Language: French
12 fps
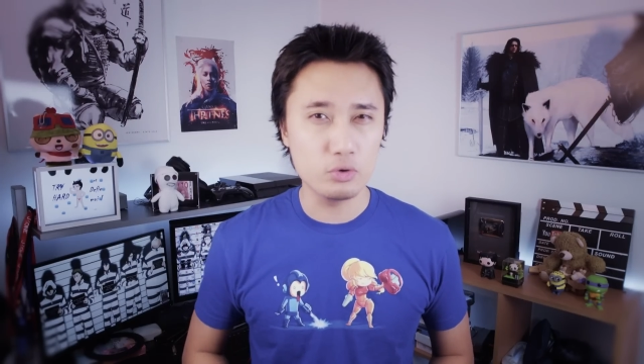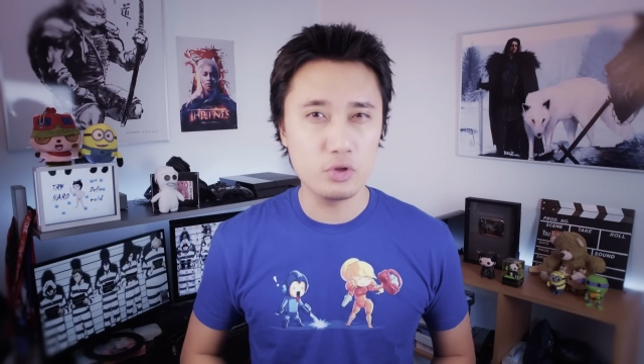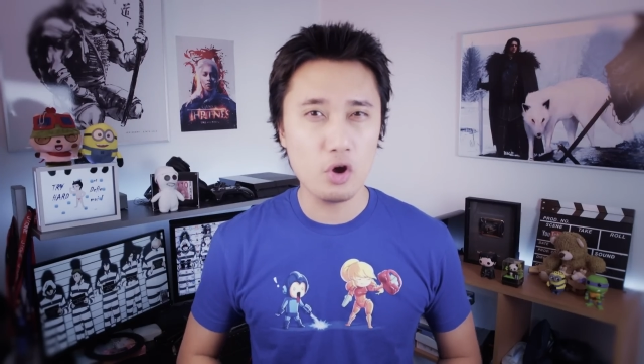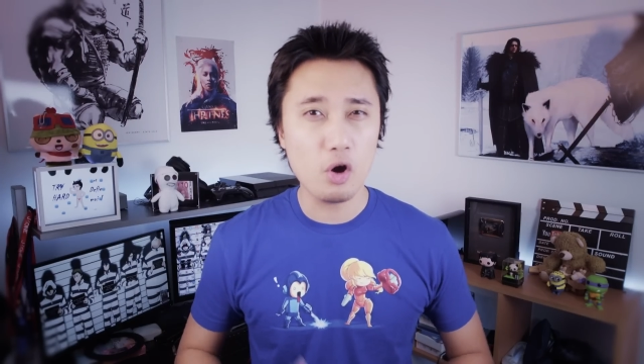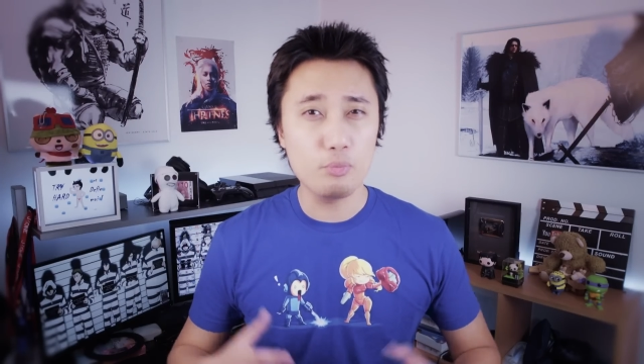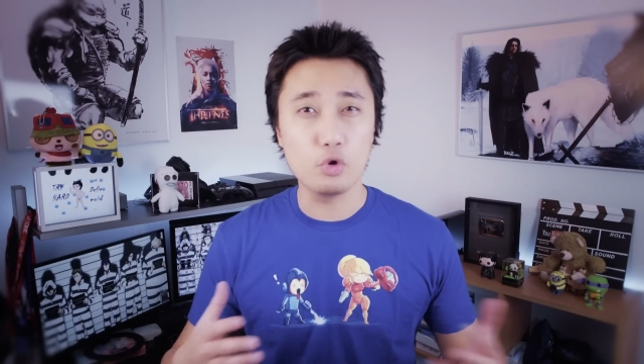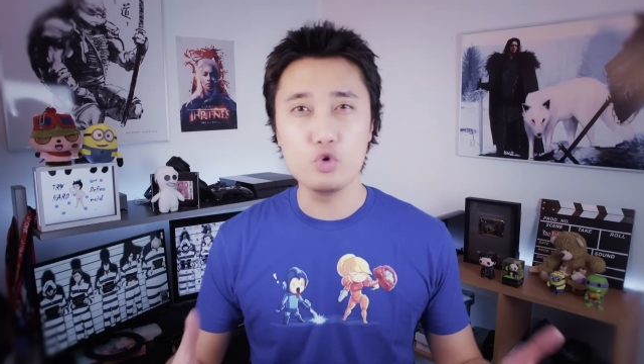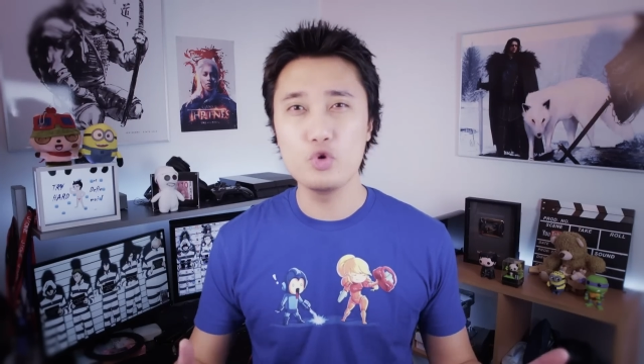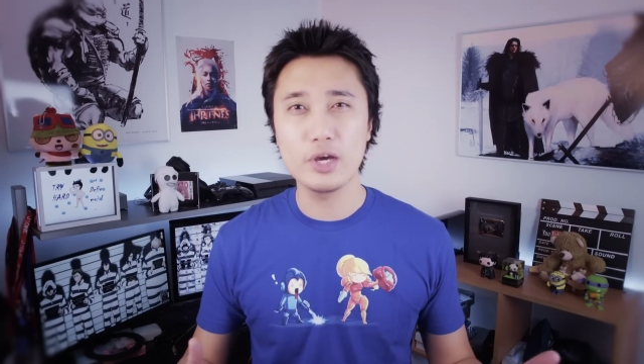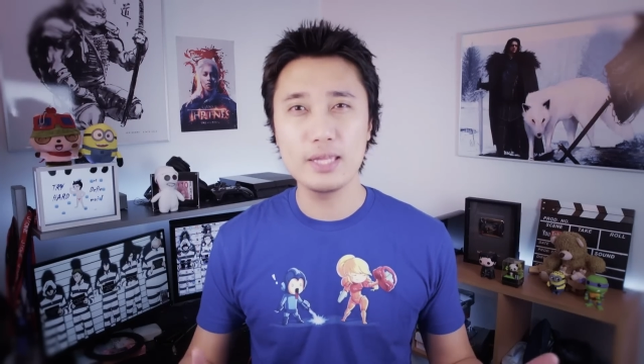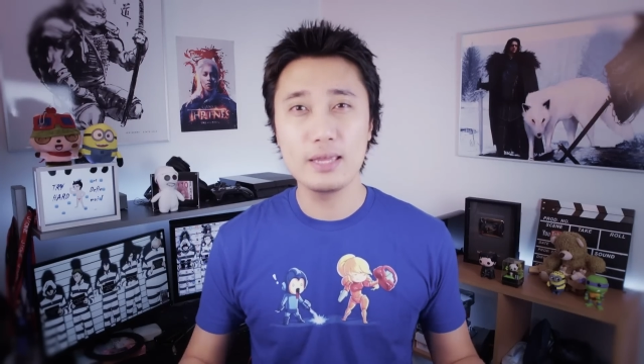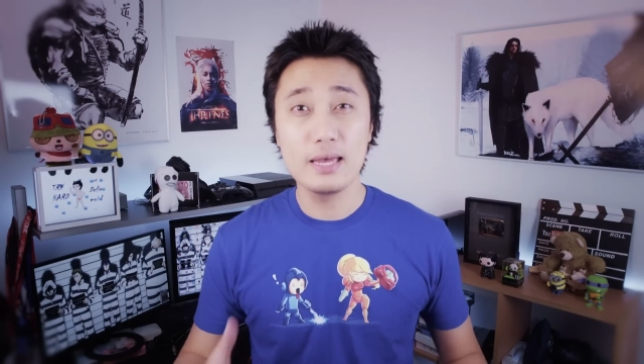l'auteur pour
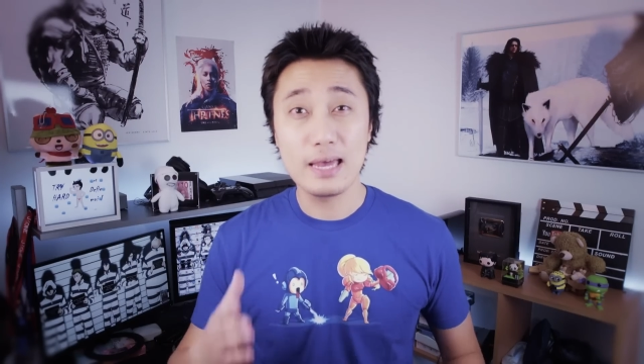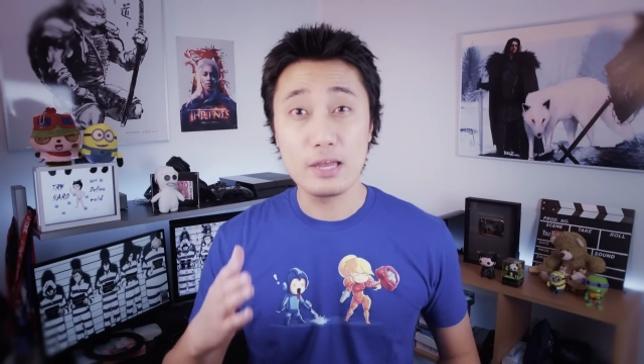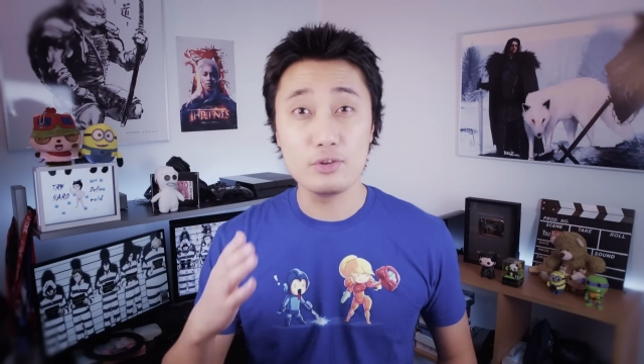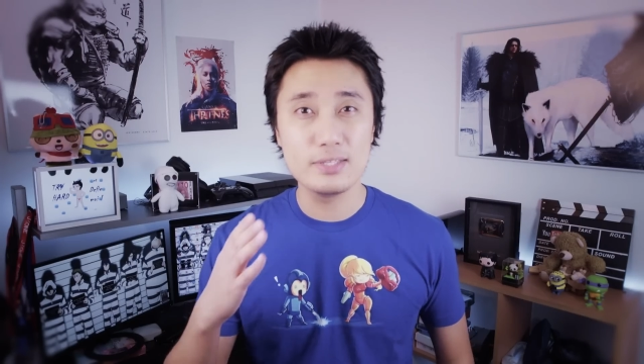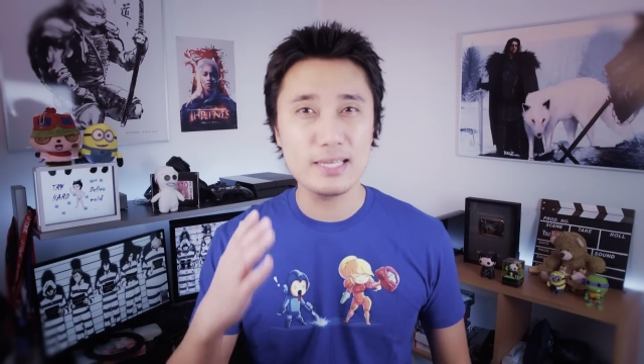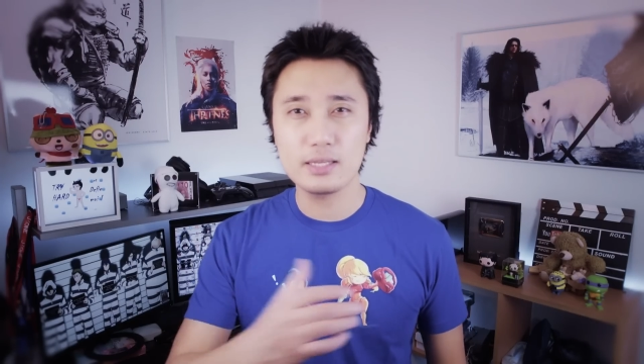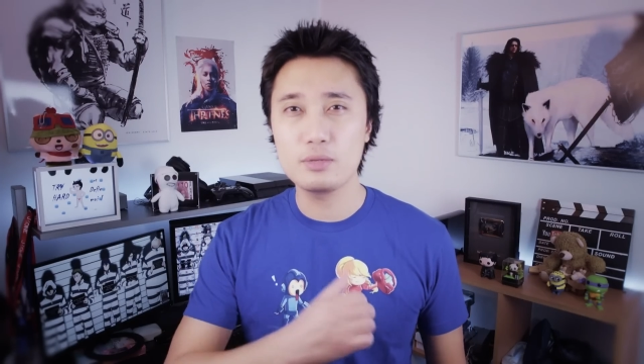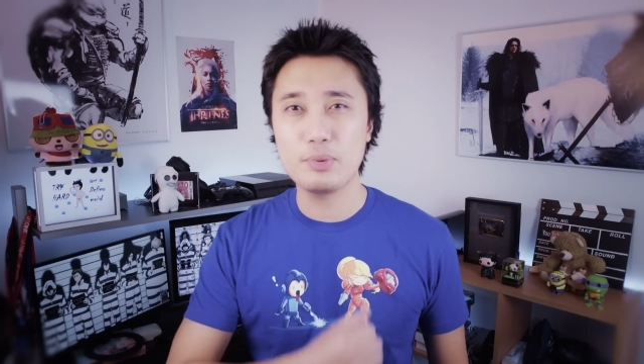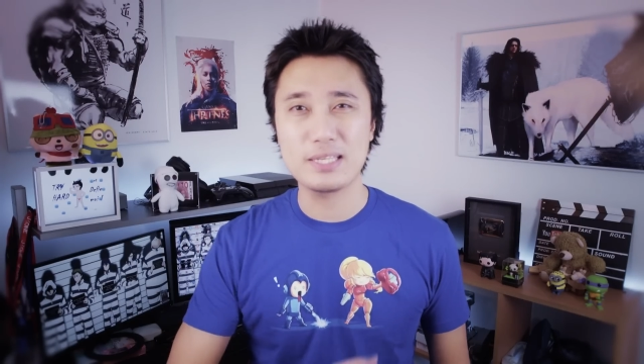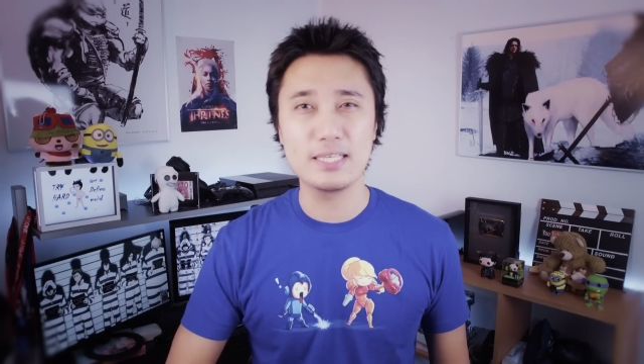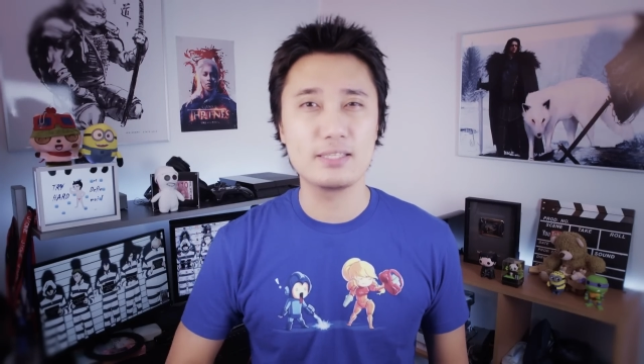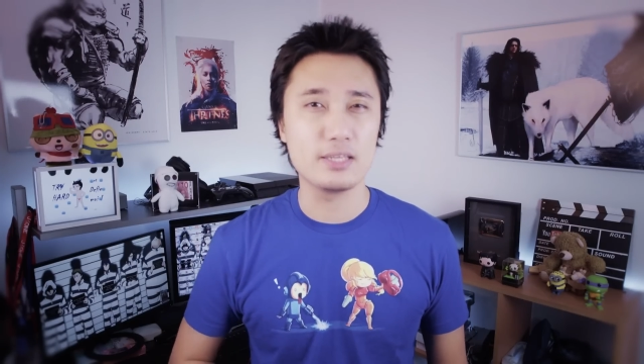l'urine et une certaine
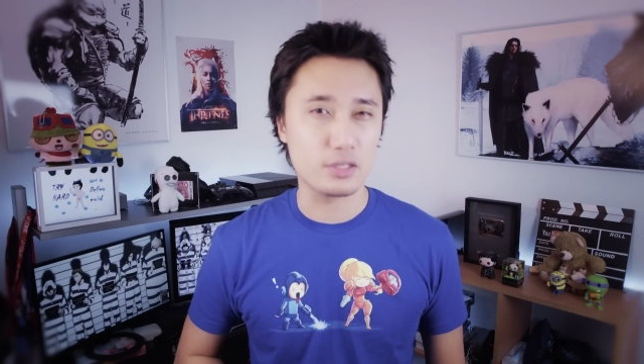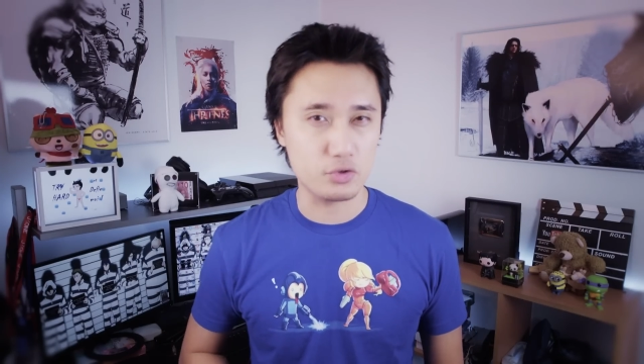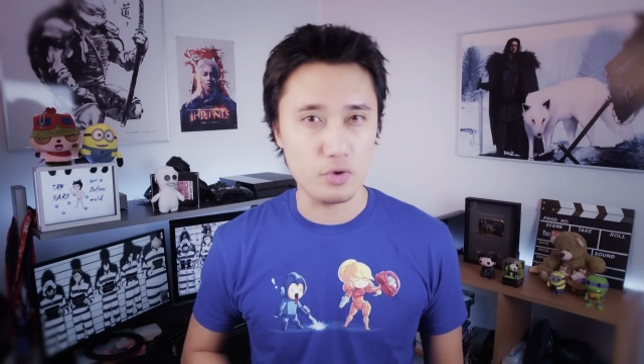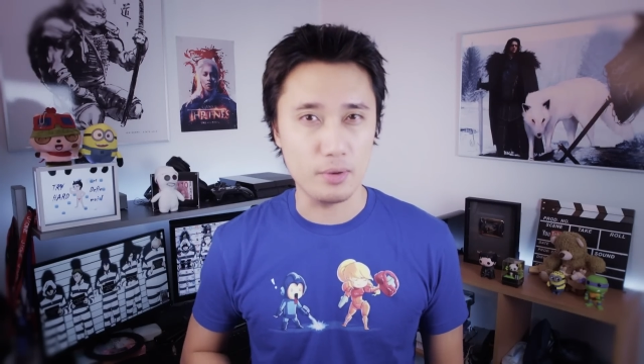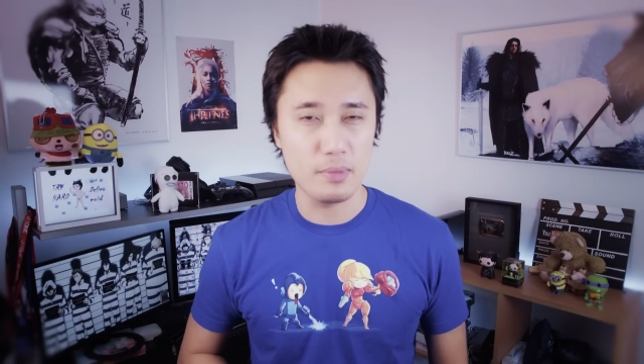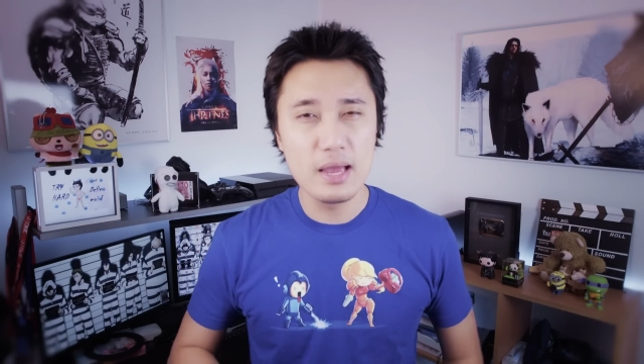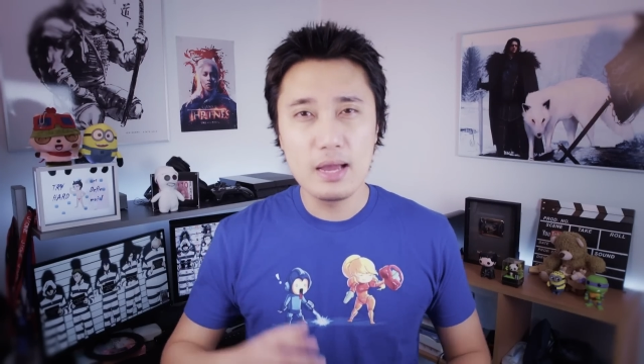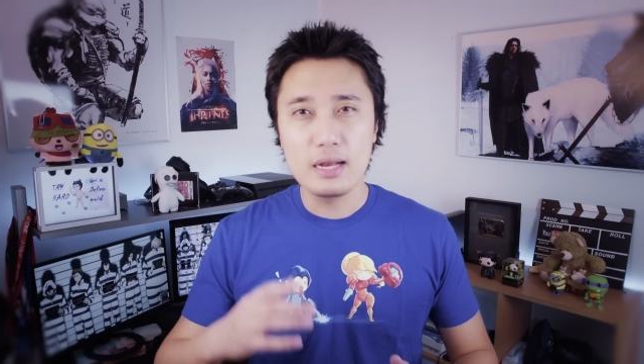pratique sexuelle.